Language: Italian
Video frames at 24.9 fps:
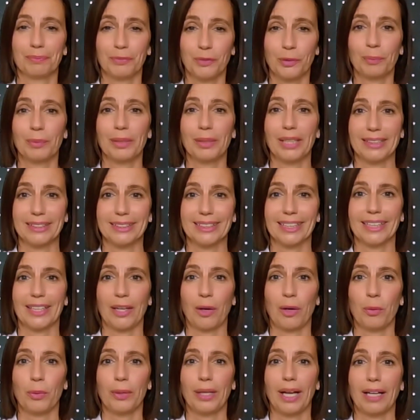non mi resta
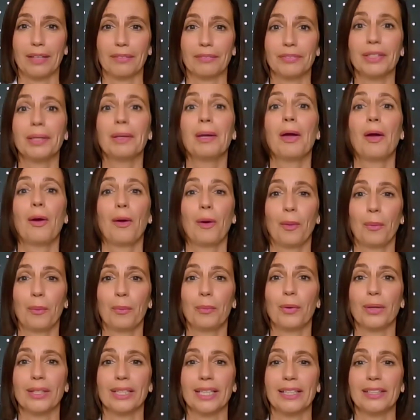che augurarvi
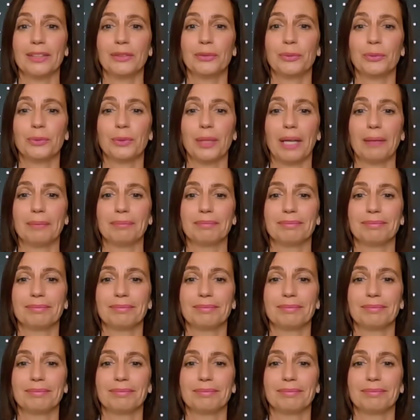buona lettura.